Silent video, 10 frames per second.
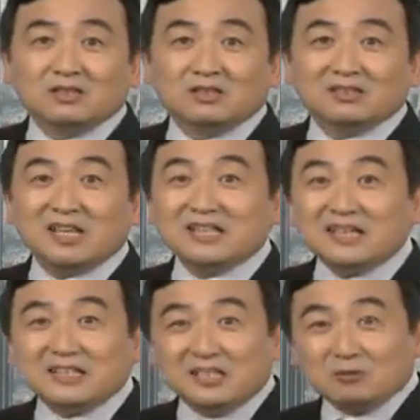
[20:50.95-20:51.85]
大家
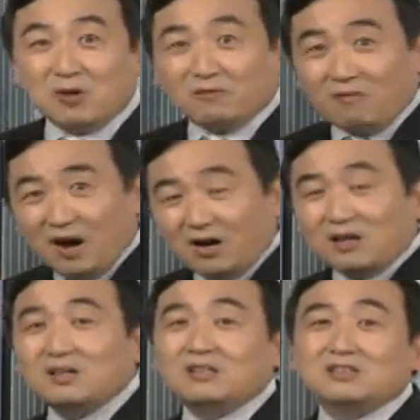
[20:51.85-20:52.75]
得一块玩
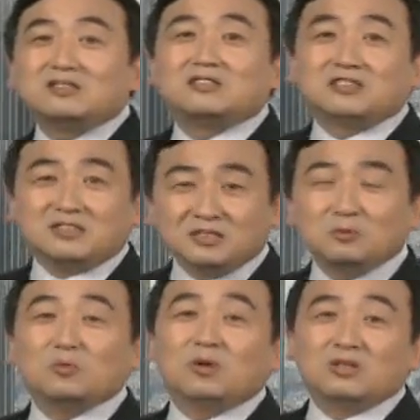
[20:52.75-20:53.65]
儿，那是生
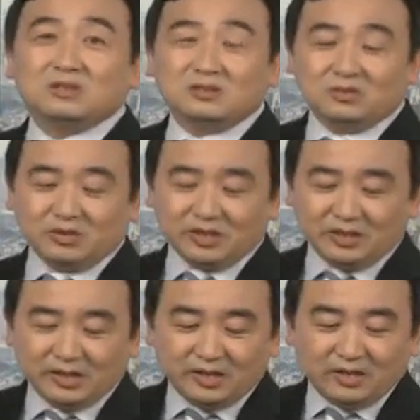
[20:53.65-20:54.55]
活。所以，
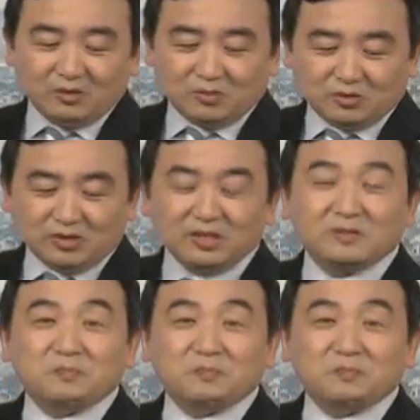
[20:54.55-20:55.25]
我觉得